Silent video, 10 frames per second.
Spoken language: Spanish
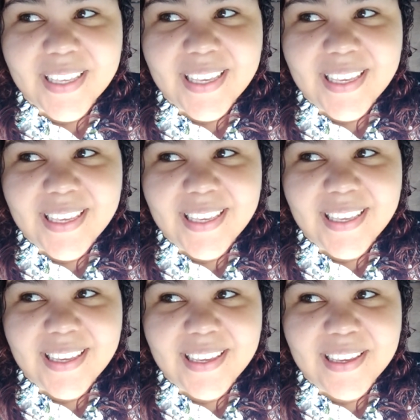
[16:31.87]

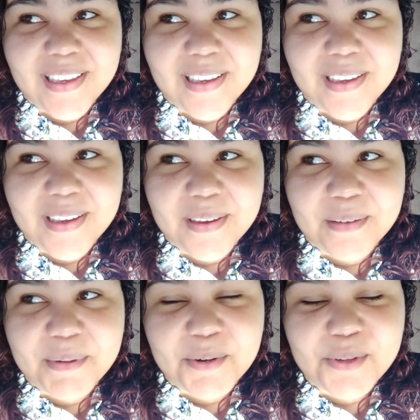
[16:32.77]

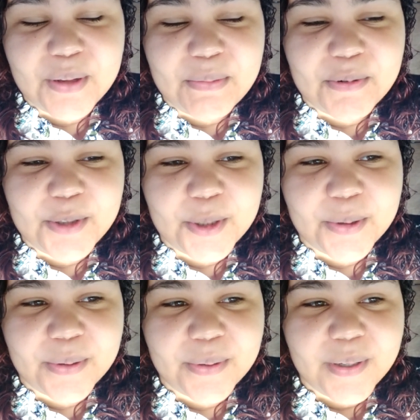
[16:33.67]
y me gustó
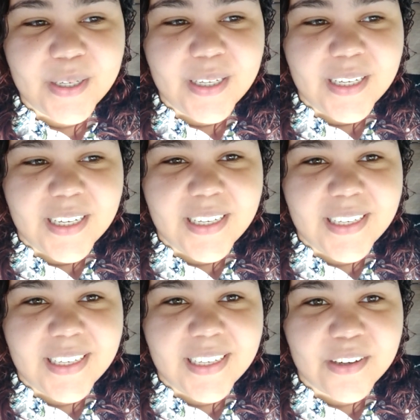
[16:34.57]
mucho
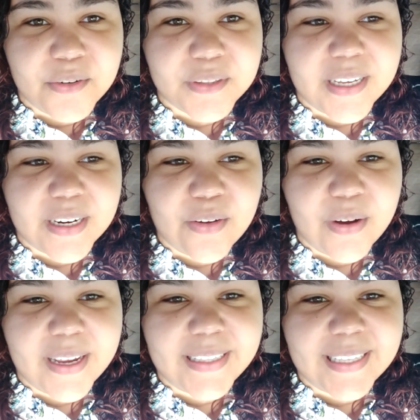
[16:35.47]
eh, contar
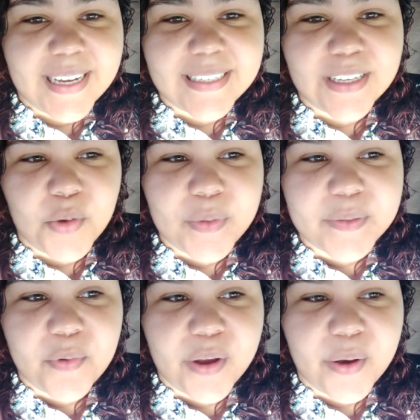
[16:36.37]
con gente que hace lo
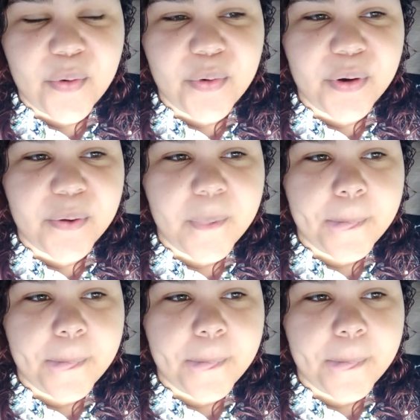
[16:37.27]
mismo que uno